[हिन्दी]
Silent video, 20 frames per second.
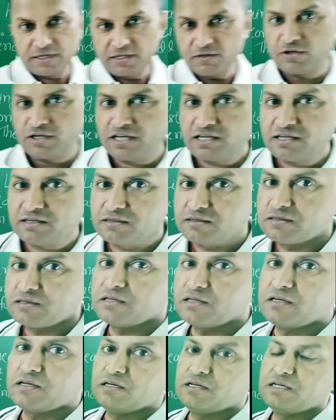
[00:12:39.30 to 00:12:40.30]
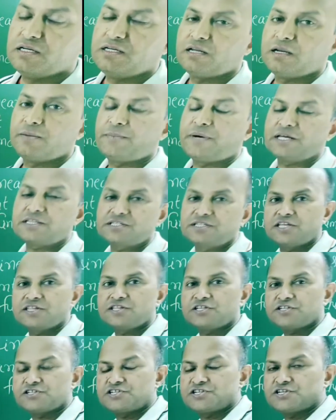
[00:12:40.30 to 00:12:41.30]
पढ़े हो ना लीनियर मास
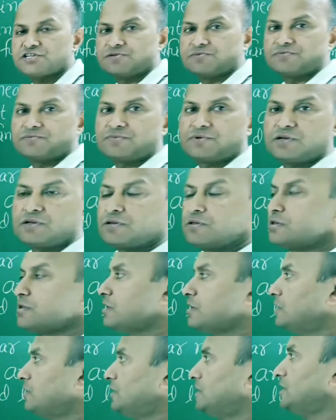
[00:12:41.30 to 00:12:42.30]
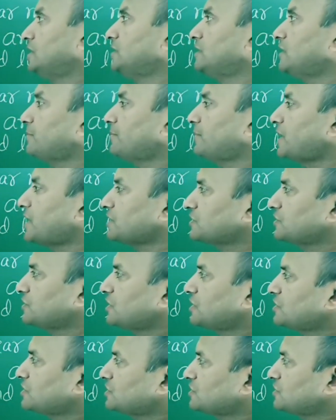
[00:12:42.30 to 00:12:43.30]
डेंसिटी लीनियर मास
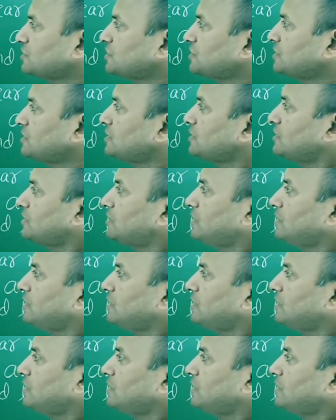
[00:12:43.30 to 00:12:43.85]
डेंसिटी